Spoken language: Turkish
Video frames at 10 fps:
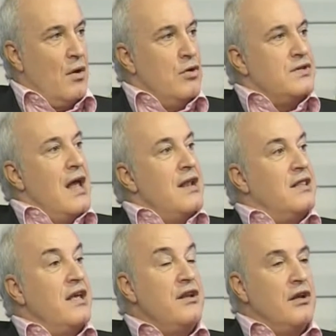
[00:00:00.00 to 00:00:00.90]

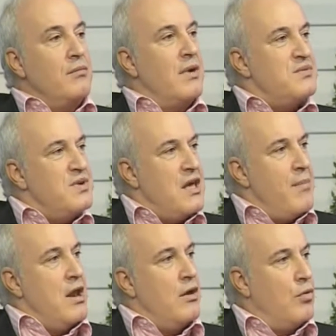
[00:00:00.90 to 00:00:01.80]
Özellikle inanılmaz bir
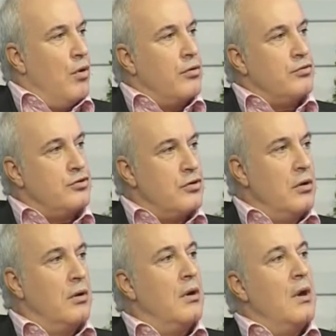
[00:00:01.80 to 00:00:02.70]
gebelik korkusu.
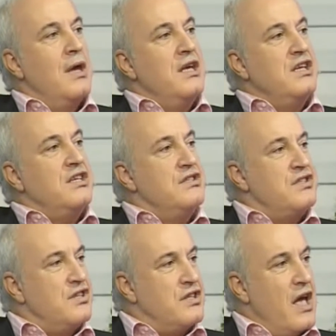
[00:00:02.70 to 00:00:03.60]

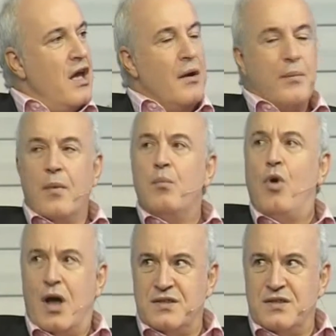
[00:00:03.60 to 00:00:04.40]
İkincisi bu de hastalıkta öyle bu mi hocam?